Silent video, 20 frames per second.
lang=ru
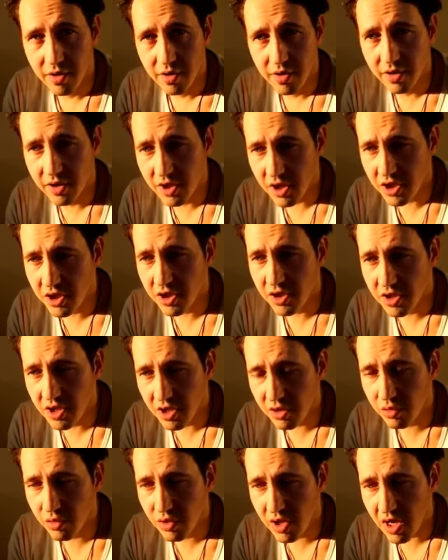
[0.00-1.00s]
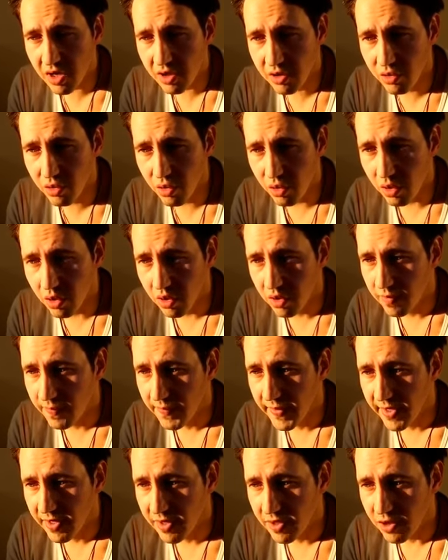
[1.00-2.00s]
И тычет деду на окно,
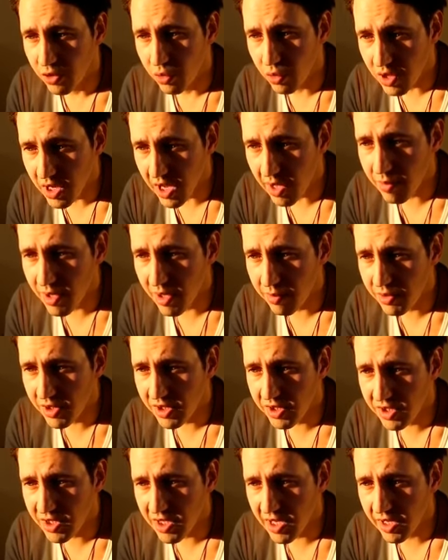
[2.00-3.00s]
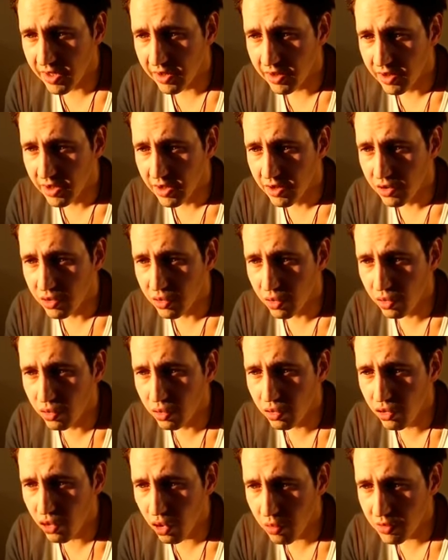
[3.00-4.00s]
руками объясняет, что он
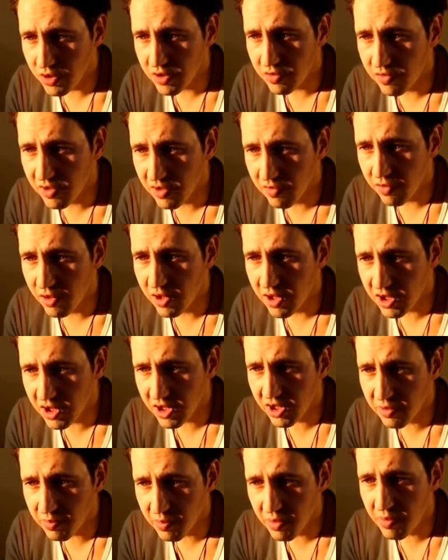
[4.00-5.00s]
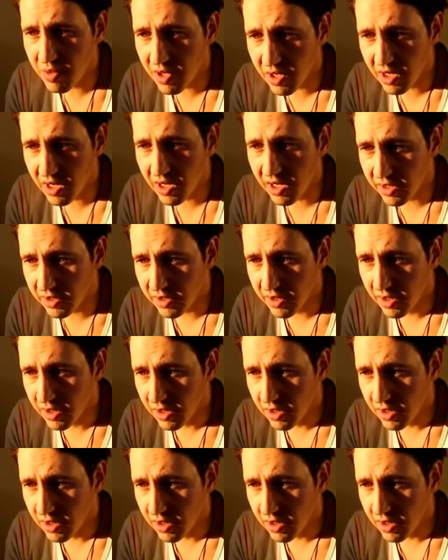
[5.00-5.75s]
у дома своего лежит и помирает,